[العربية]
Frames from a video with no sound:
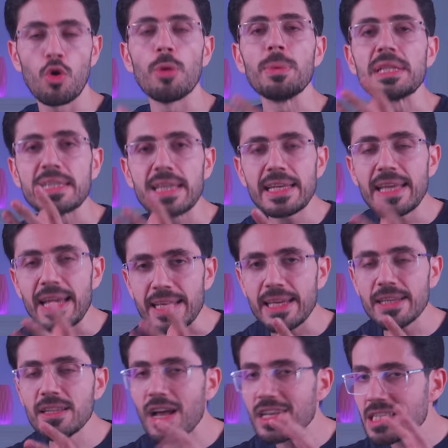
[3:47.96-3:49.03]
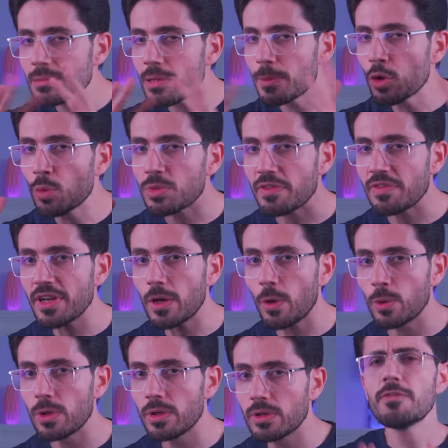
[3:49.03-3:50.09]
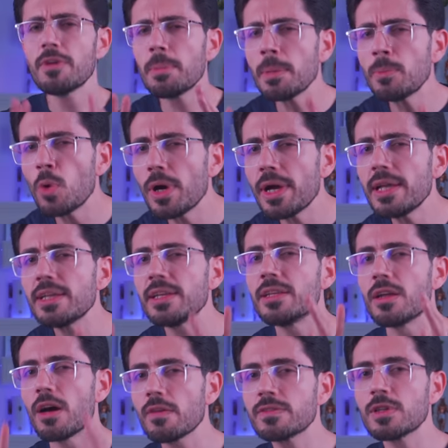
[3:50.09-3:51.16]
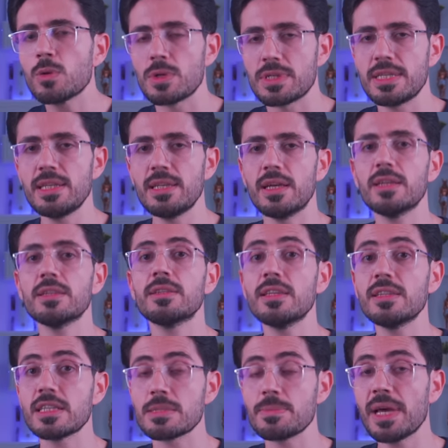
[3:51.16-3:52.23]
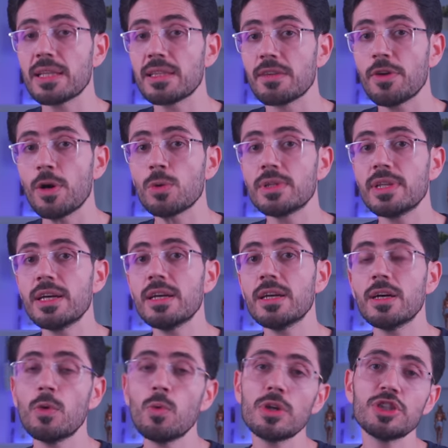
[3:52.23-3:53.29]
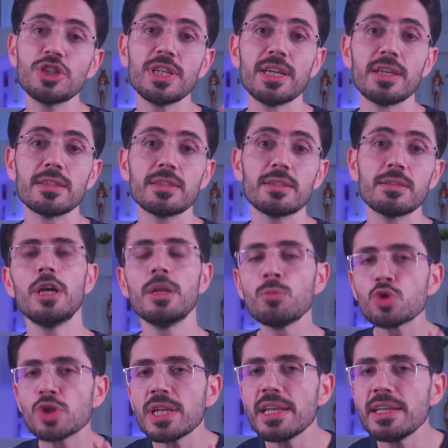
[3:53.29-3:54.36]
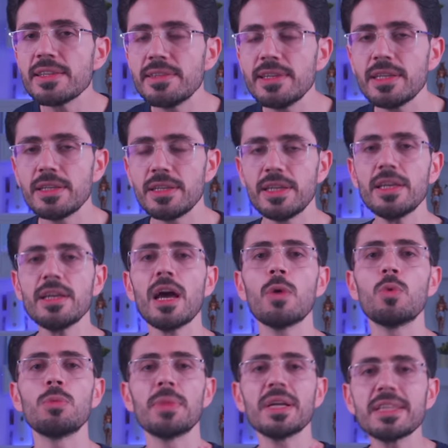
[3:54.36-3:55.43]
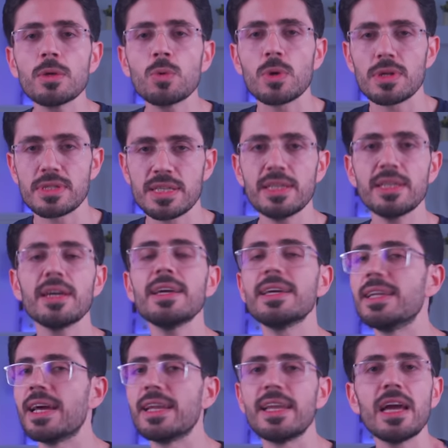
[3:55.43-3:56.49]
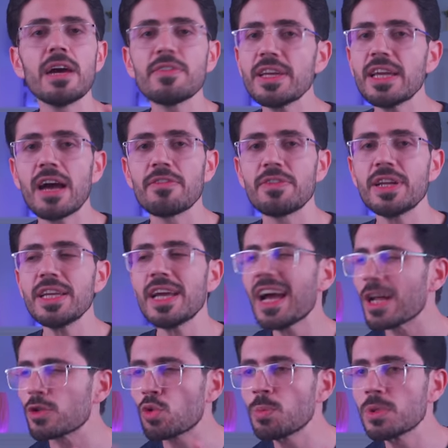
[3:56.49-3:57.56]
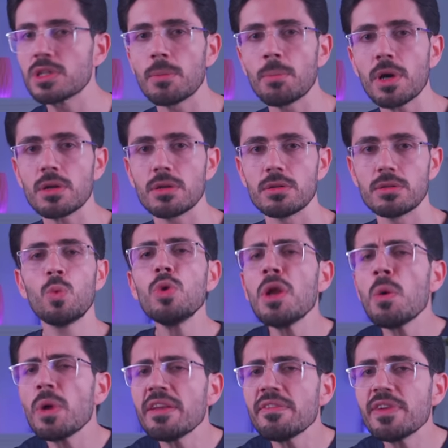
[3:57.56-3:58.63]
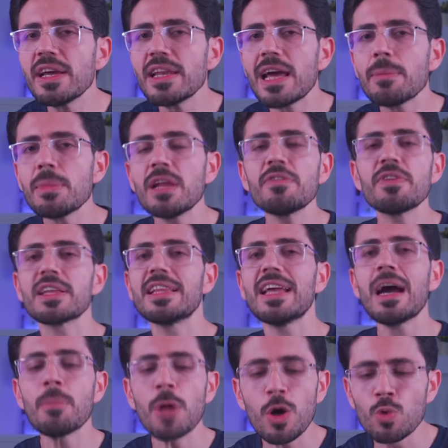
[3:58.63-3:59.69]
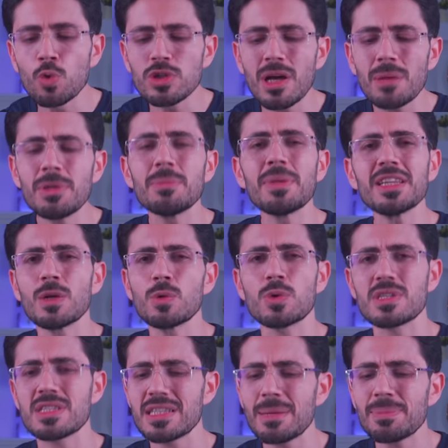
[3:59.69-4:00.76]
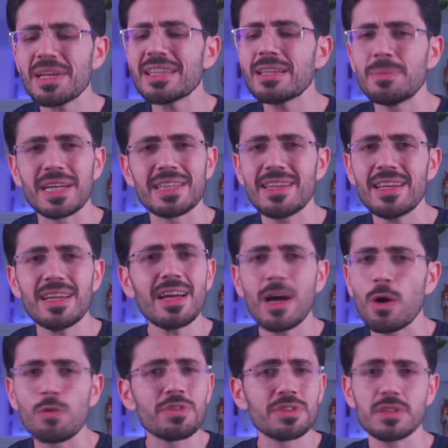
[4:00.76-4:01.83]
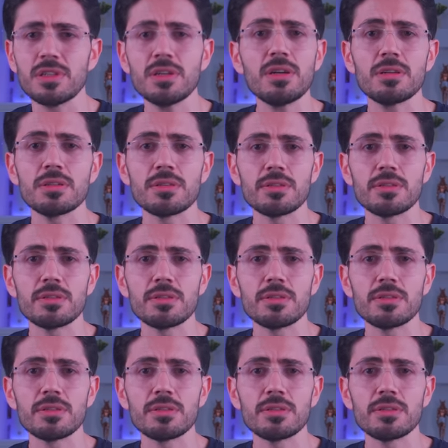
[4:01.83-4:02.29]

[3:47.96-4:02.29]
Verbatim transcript: وبالتالي اكيد حصل ما بينهم تفاعل فبابو قال ان افضل وسيله تدرس بها التفاعل ده هو الجينات المشكله ان الدي ان ايه او الماده الوراثيه اللي هنلاقيها في اي حفريه هتكون متدمره ولو كان فيها الامل فهتلاقيها مخلوطه بالماده الوراثيه بتاعه البكتيريا او الفطريات